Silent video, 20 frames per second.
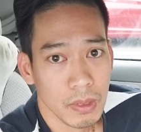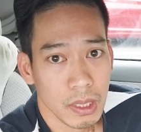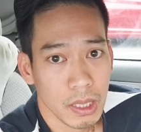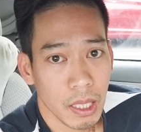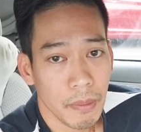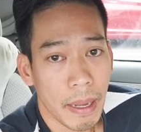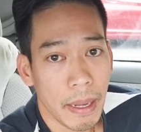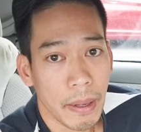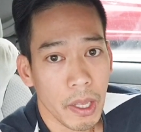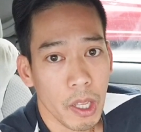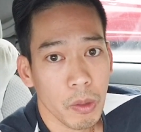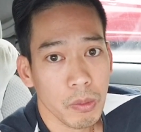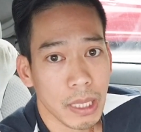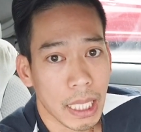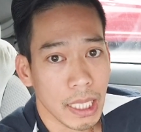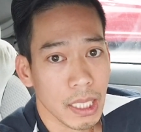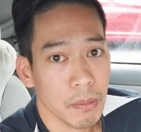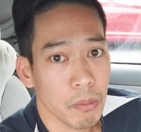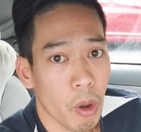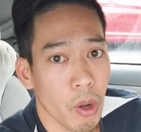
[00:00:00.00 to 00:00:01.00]
các bạn hiểu
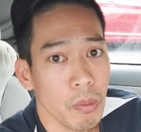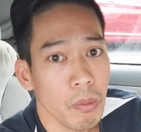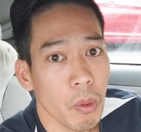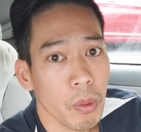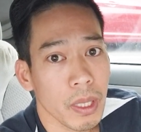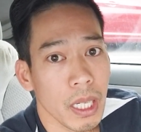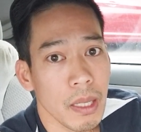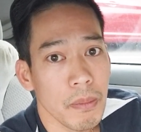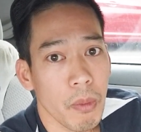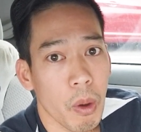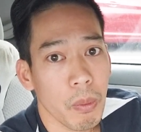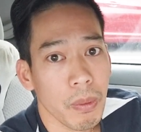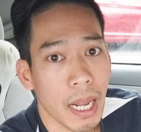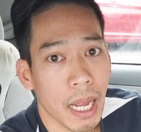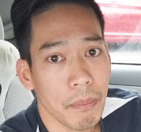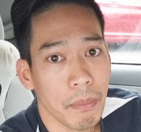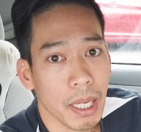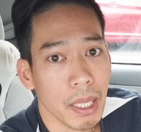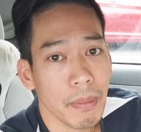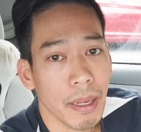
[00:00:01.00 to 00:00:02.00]
tại mỗi một khi một
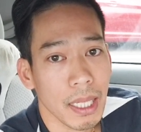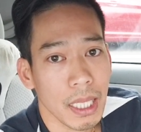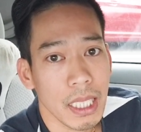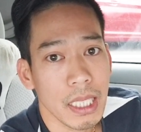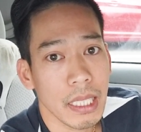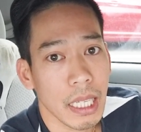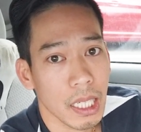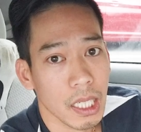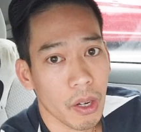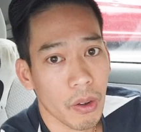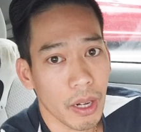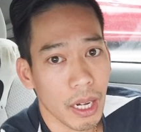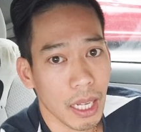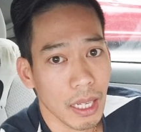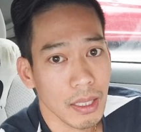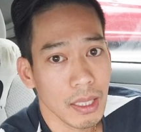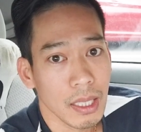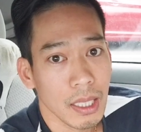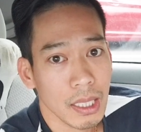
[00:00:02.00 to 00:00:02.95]
lần mà các bạn ly dị rồi là